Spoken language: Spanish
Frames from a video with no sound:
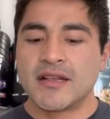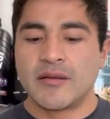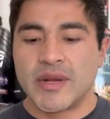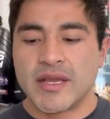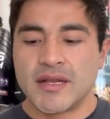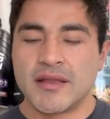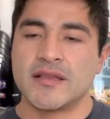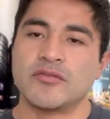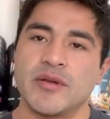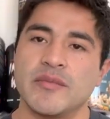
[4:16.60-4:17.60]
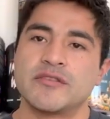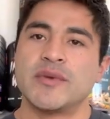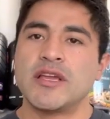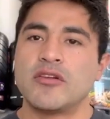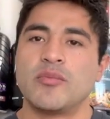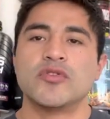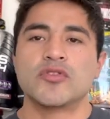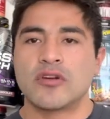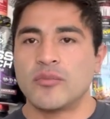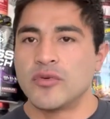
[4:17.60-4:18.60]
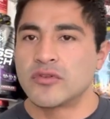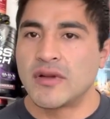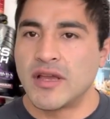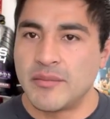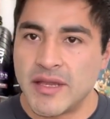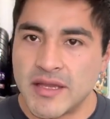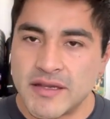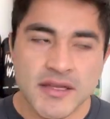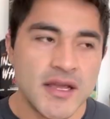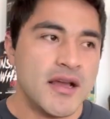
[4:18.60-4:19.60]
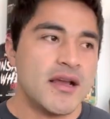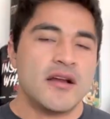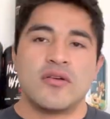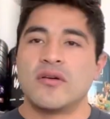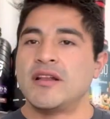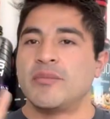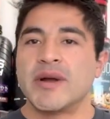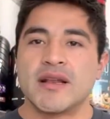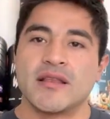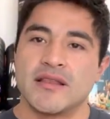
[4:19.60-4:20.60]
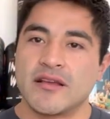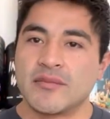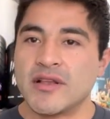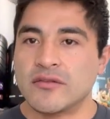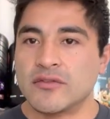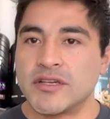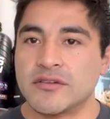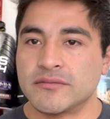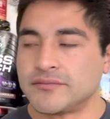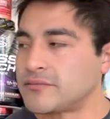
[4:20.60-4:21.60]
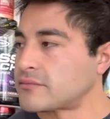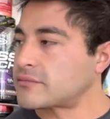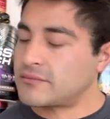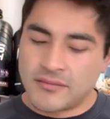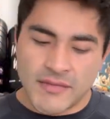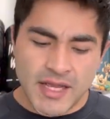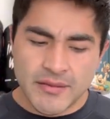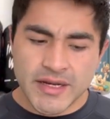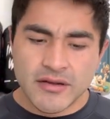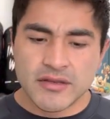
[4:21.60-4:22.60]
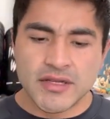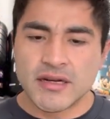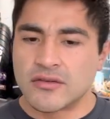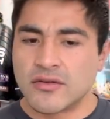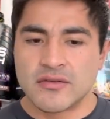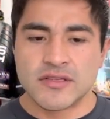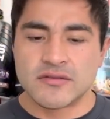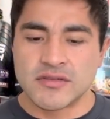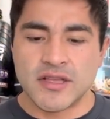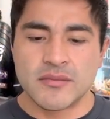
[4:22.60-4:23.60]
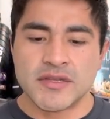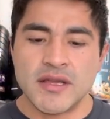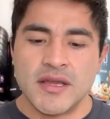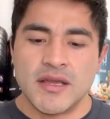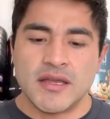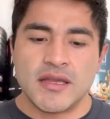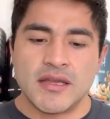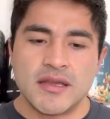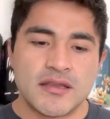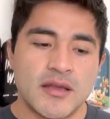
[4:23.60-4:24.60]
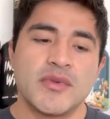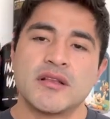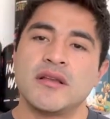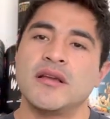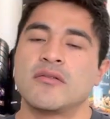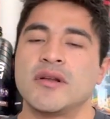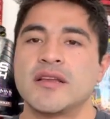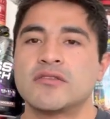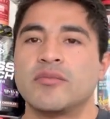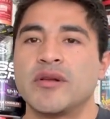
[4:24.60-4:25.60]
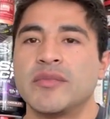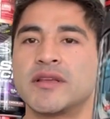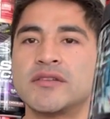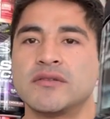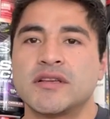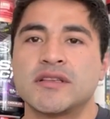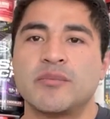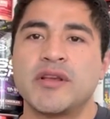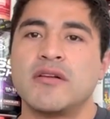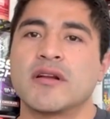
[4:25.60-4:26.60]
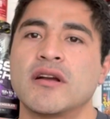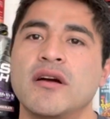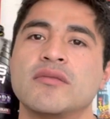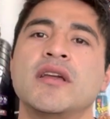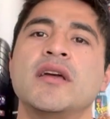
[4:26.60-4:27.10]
a la página de suplementsmexico.com.mx o en la página de Dharma Nutrition. Ahí van a encontrar todos estos SAMs y también cualquier suplementación, ya sea de pre-workout,